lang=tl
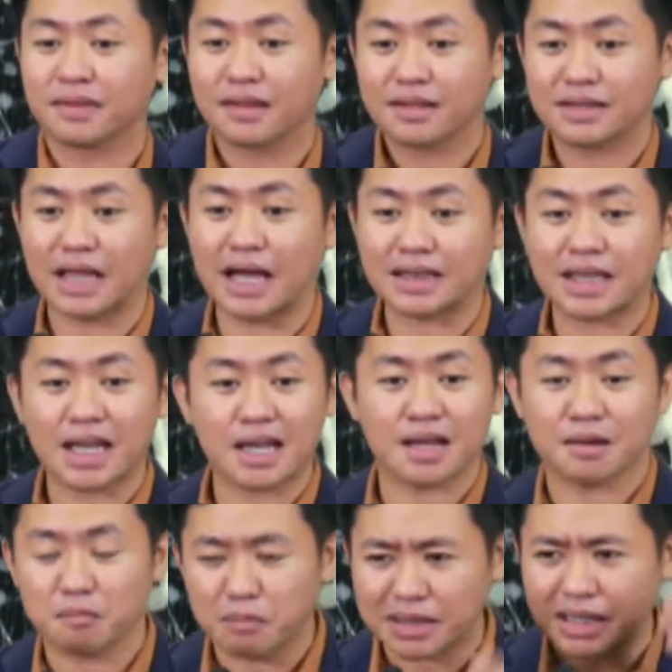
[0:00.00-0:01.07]

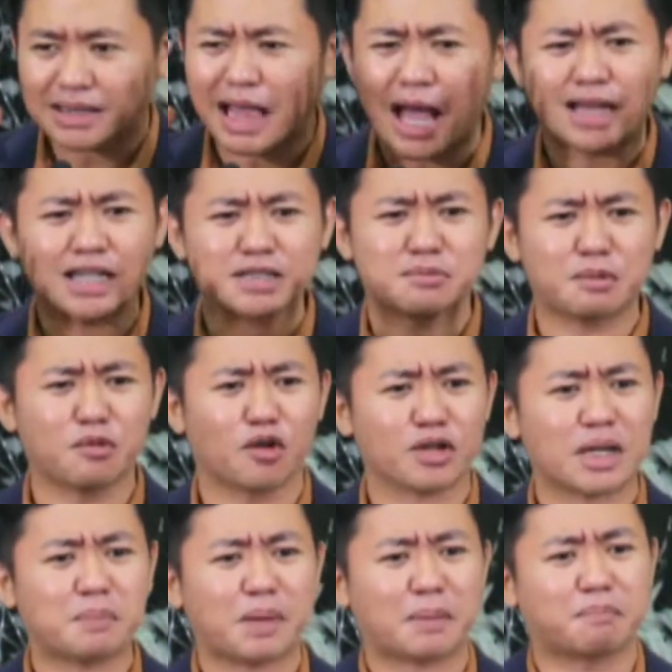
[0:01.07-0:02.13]
Dati, matatalas
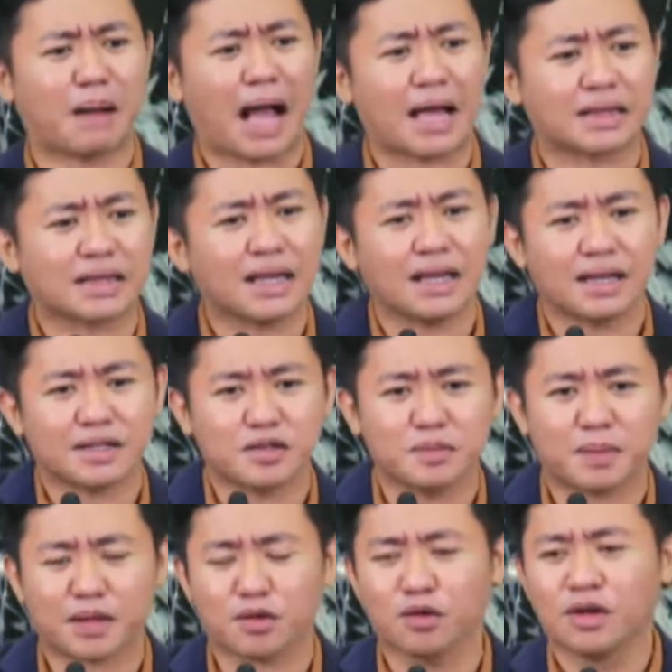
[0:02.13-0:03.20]
memorya pag bata, ano?
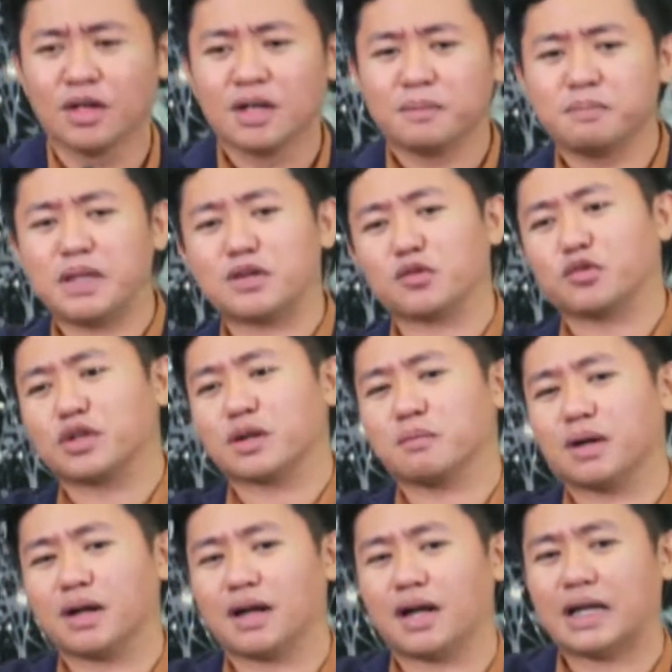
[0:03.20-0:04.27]
pero biro ng
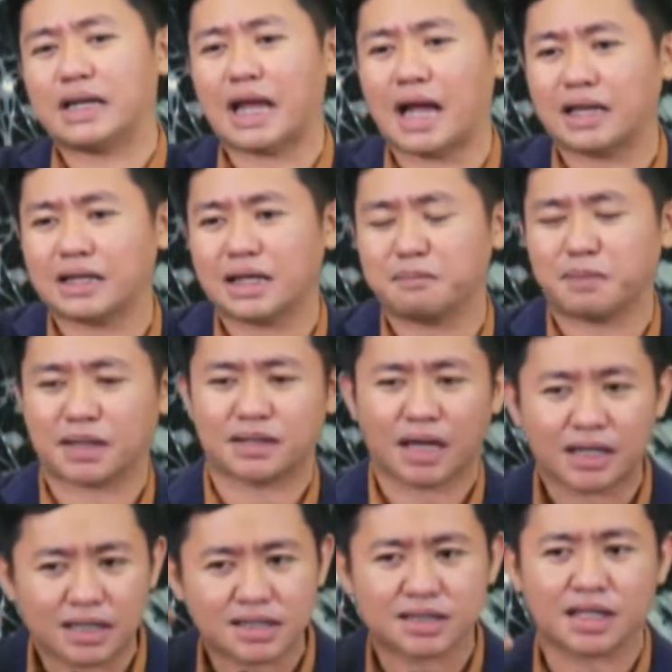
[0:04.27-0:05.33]
mga nanay pag
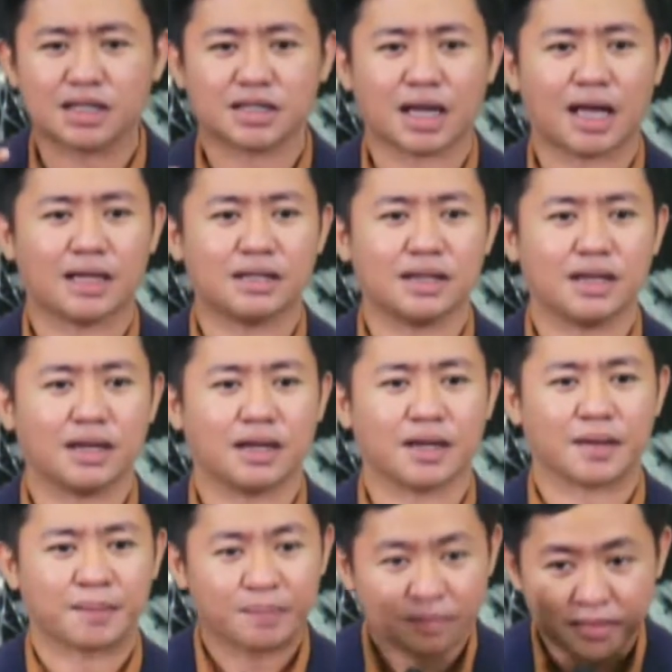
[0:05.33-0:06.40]
na-anesthesiahan
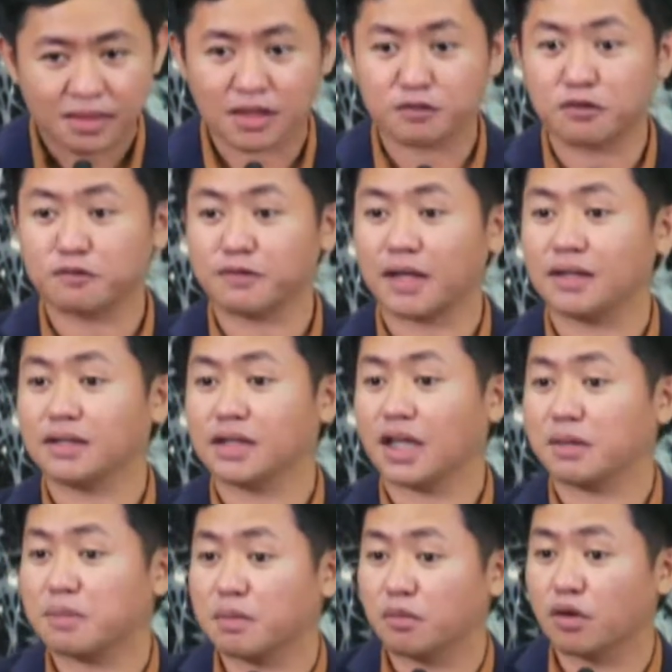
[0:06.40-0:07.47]
na, nagfe-fail na
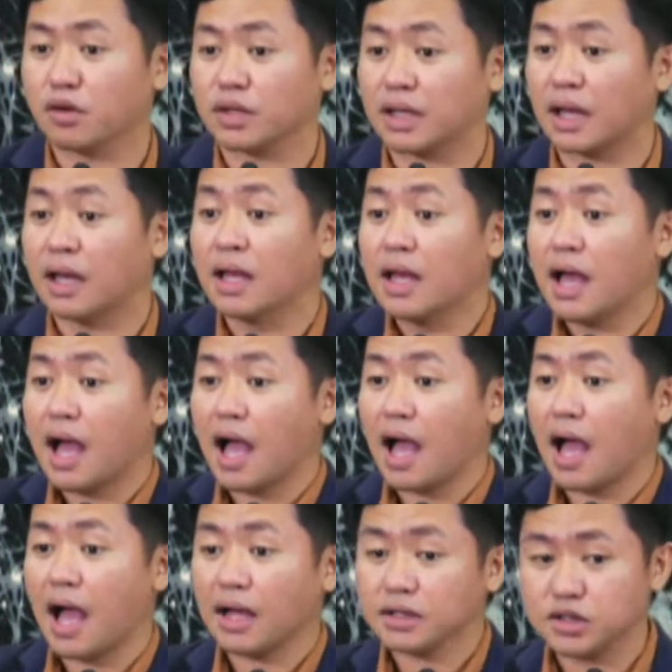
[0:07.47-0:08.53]
yung memorya.
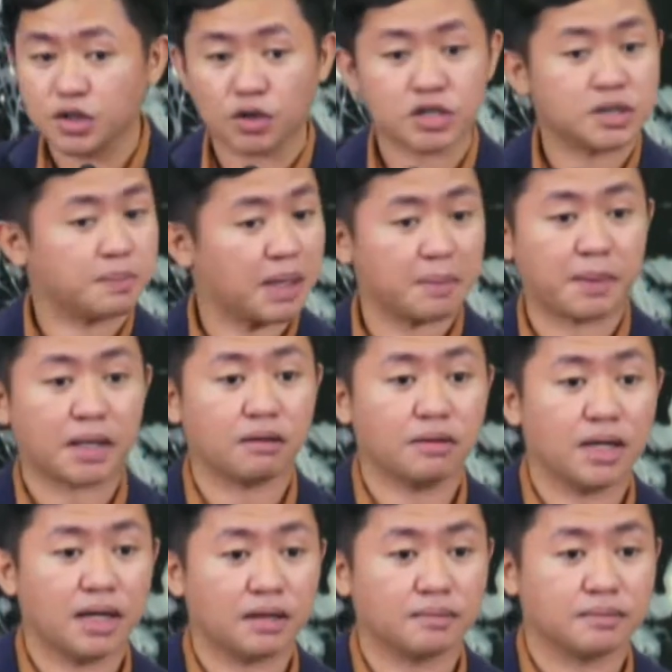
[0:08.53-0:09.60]
Ang Diyos, pare-pareho
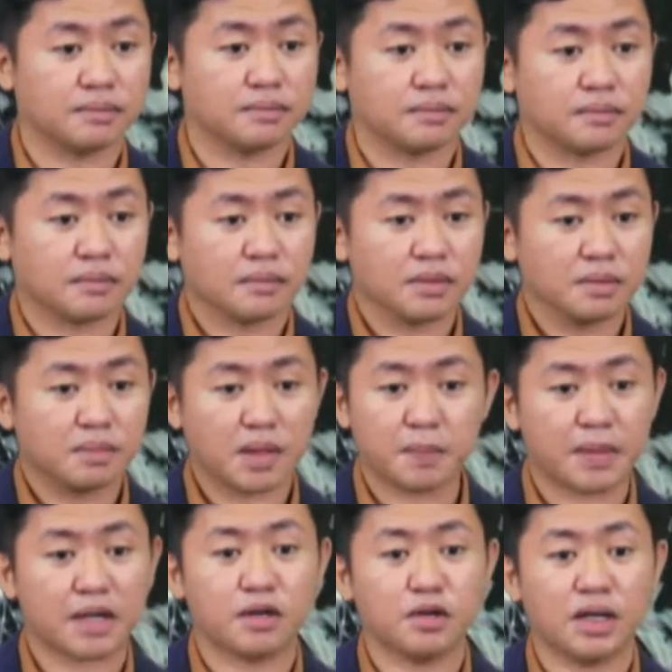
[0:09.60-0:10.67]
lang.
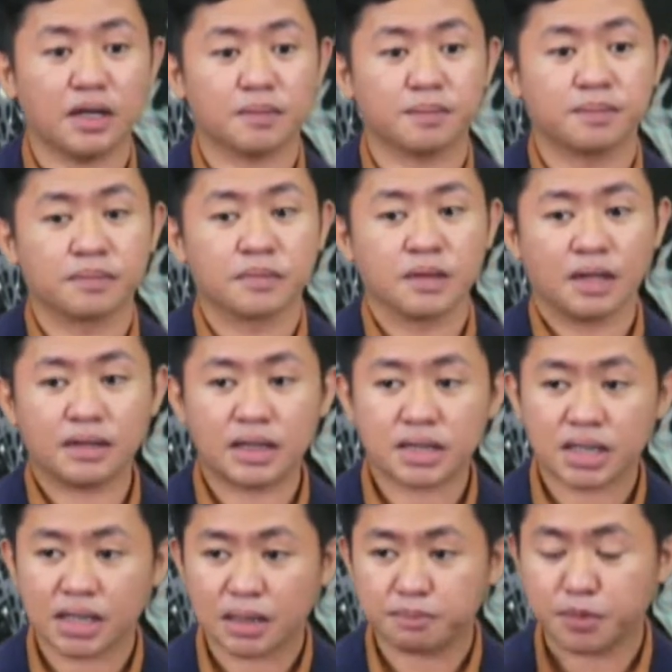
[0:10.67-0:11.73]
Pare-pareho lang. Hindi
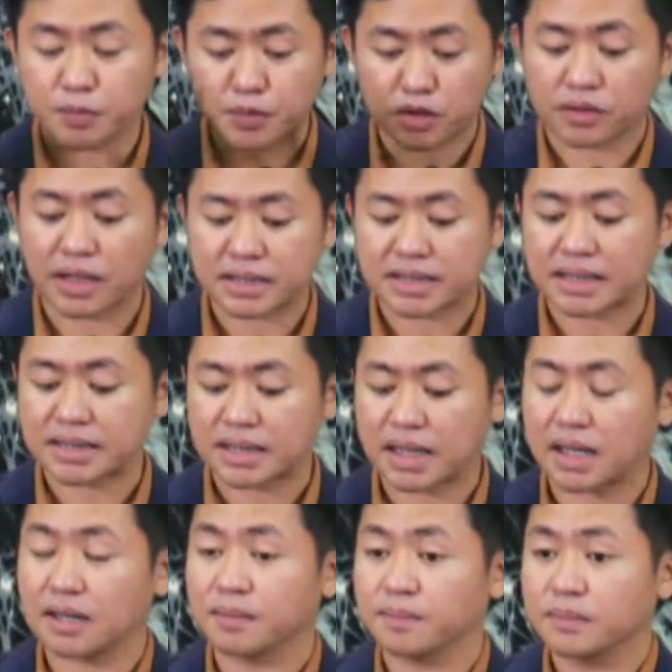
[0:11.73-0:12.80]
siya nagpa-progress kasi
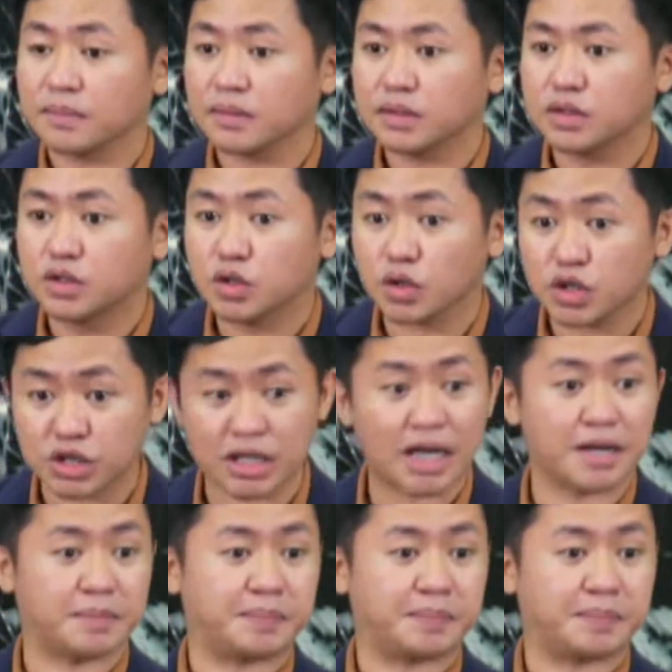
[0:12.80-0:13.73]
nga, Diyos siya.